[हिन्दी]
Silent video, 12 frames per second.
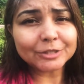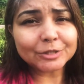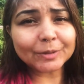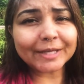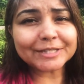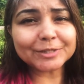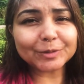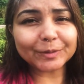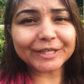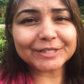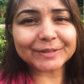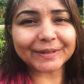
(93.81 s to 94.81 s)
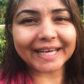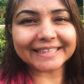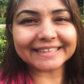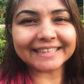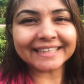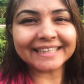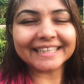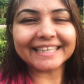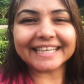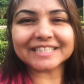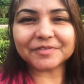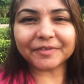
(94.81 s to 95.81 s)
So let's do it together.
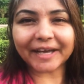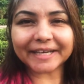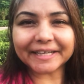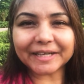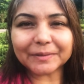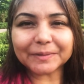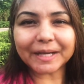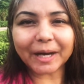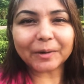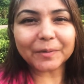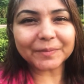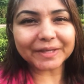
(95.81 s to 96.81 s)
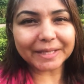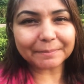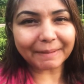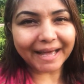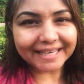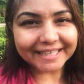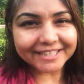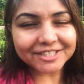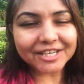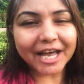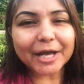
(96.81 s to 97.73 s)
Let's find out how we can manage